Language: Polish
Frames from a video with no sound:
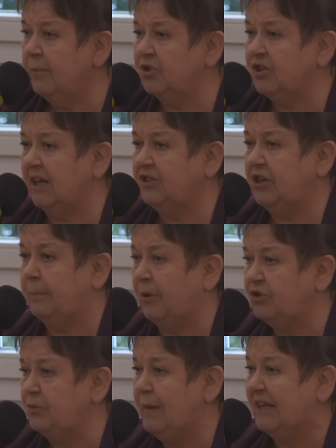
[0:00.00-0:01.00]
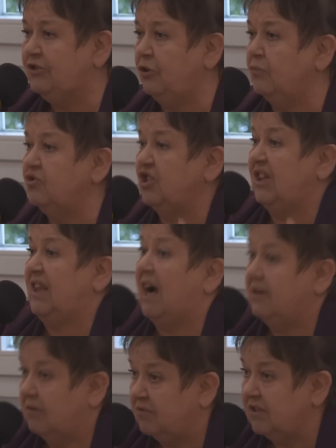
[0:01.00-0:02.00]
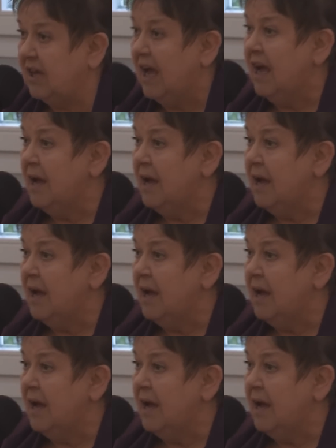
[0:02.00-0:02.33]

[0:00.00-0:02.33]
można się pośmiać ją czytając,